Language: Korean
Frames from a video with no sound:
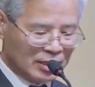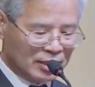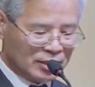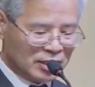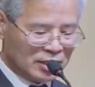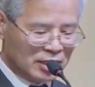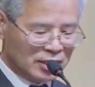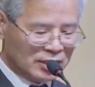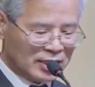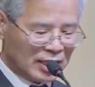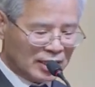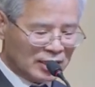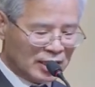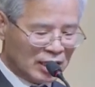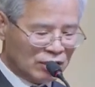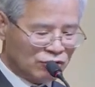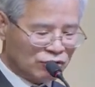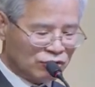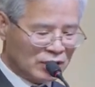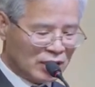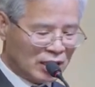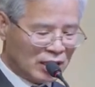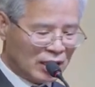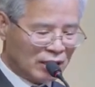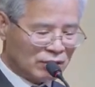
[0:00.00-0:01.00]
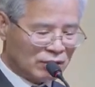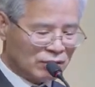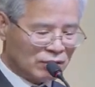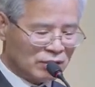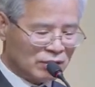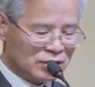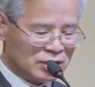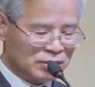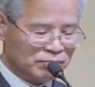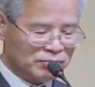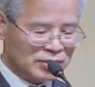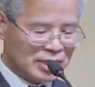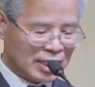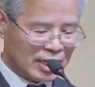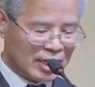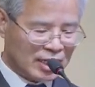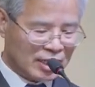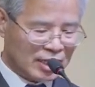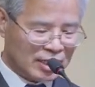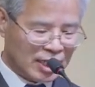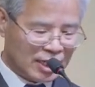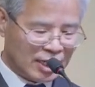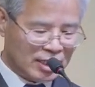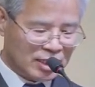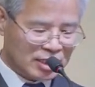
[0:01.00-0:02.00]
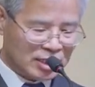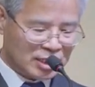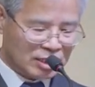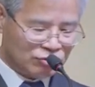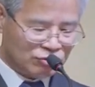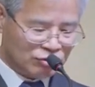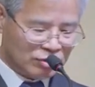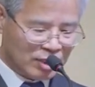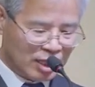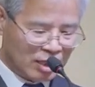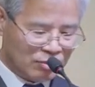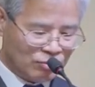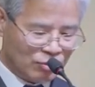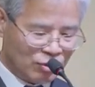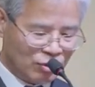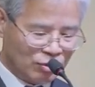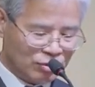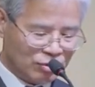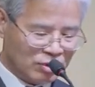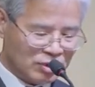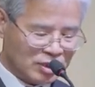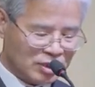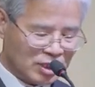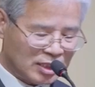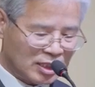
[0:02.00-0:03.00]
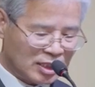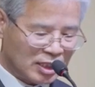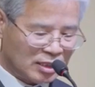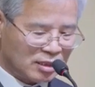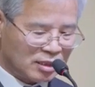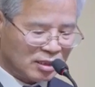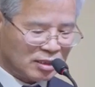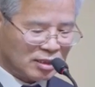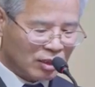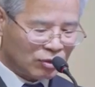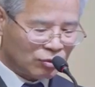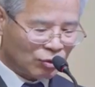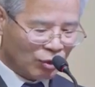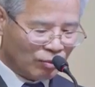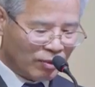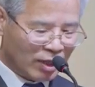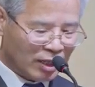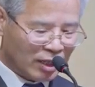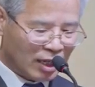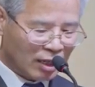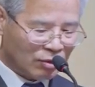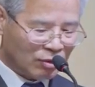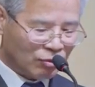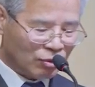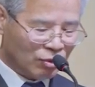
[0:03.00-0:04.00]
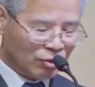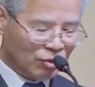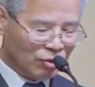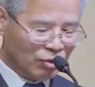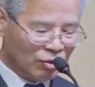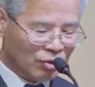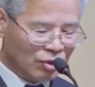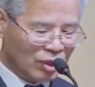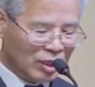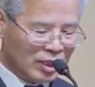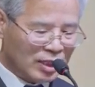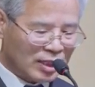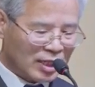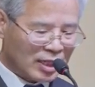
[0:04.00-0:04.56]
실상 예수님께서 십자가에 달리신 후에 모든 제자들은 도망갔고